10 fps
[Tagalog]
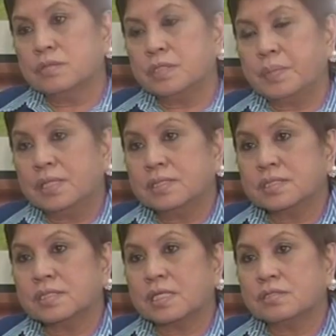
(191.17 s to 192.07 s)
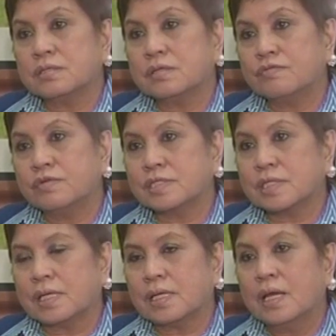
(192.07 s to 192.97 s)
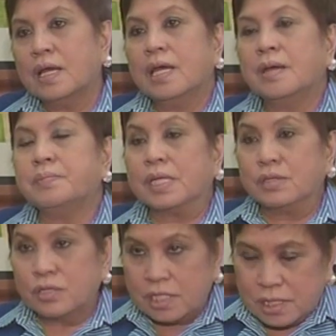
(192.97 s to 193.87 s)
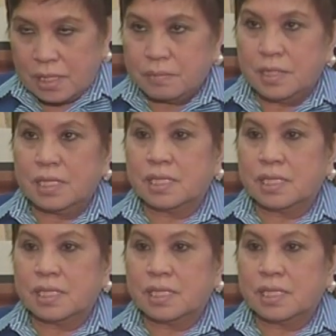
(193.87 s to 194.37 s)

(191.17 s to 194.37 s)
depende sa schedule ng fiscal. E priority ang mga